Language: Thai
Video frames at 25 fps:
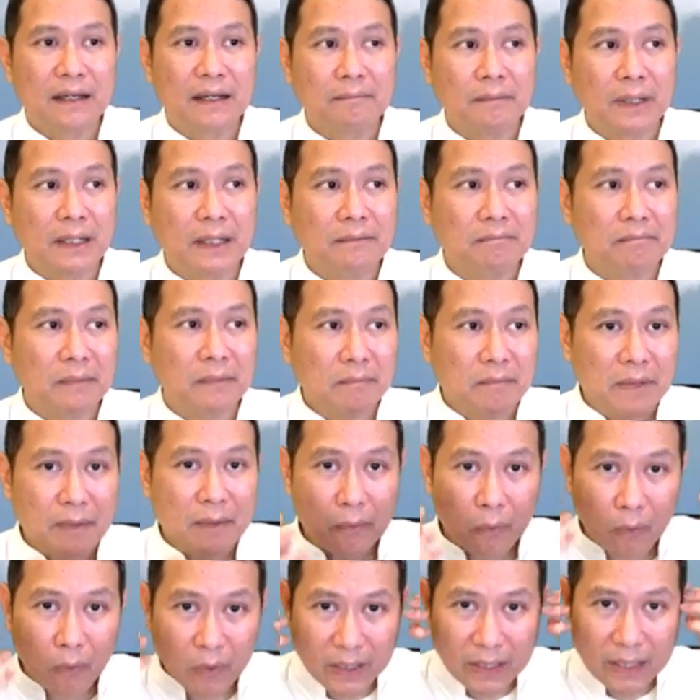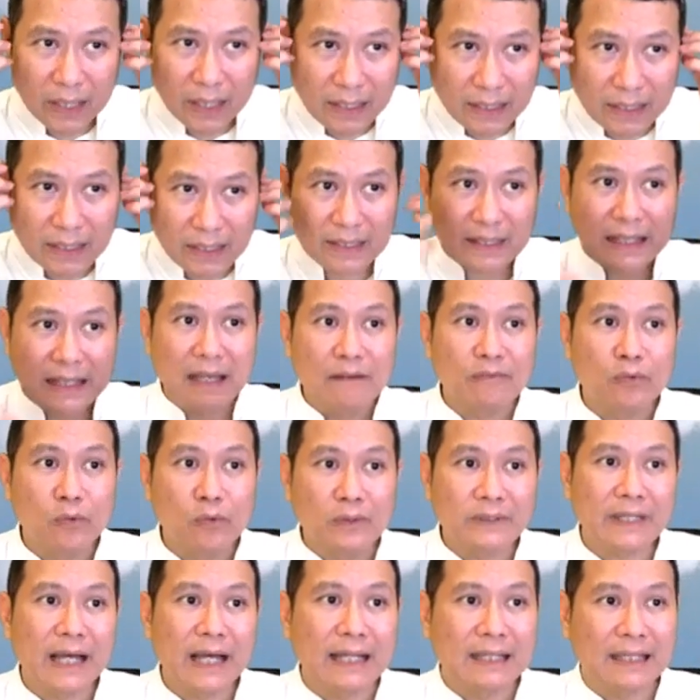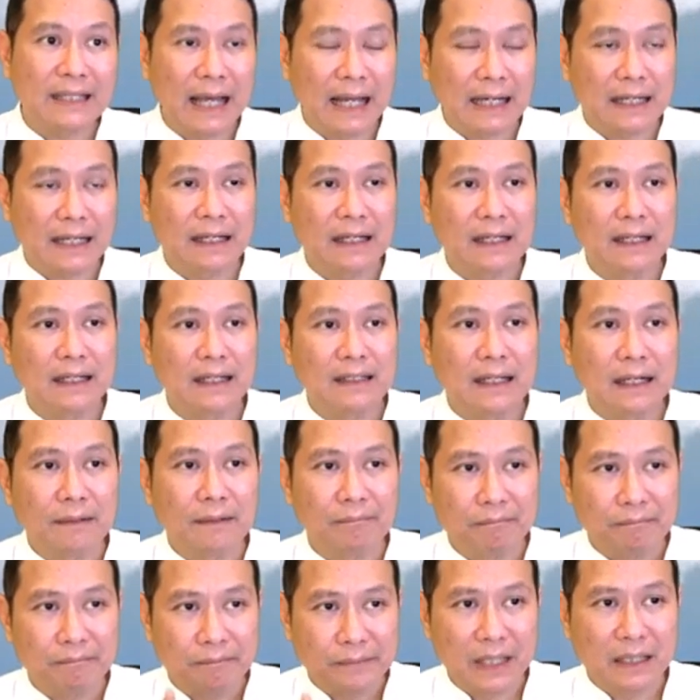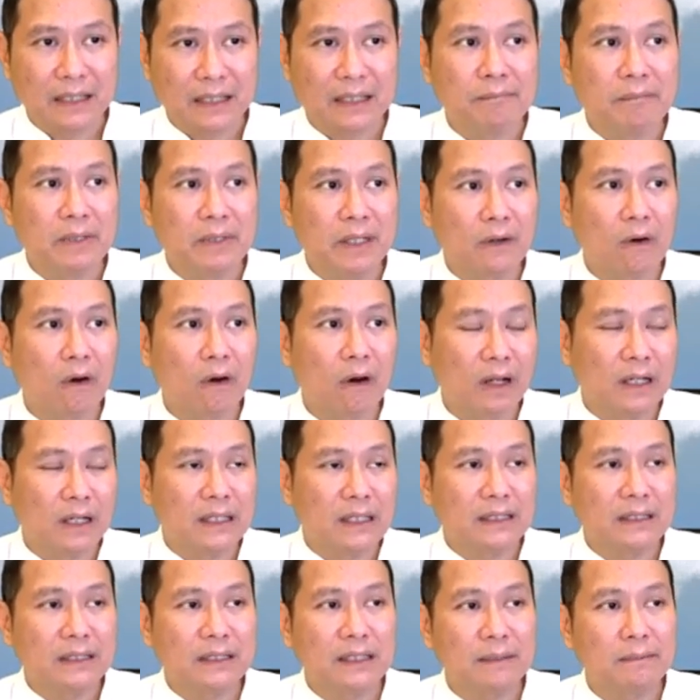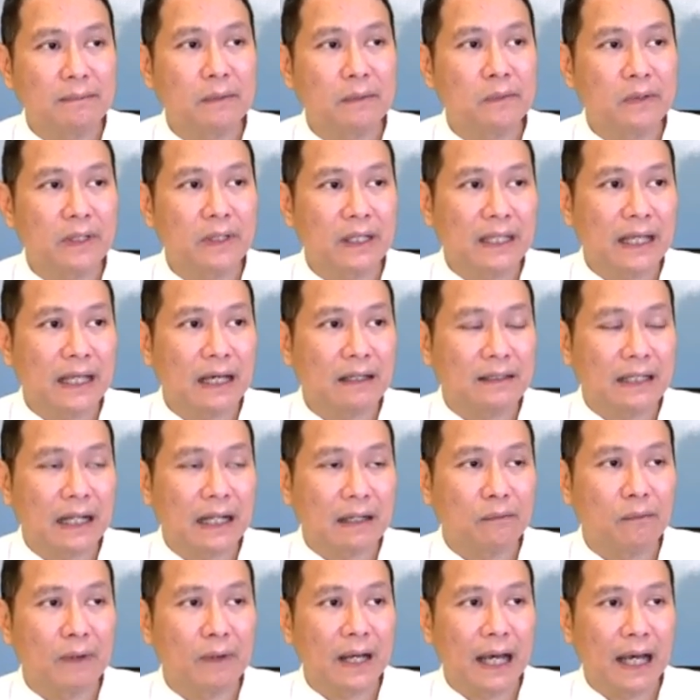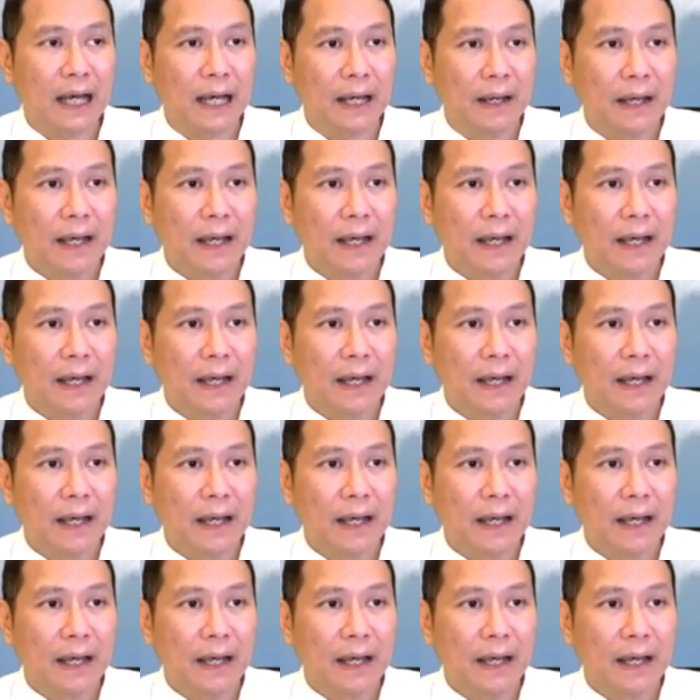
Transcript: มันมันมีผลให้จิตใจฟุ้งซ่านจัดยังยังจะมีข้อหนึ่งที่พระพุทธเจ้าตรัสว่า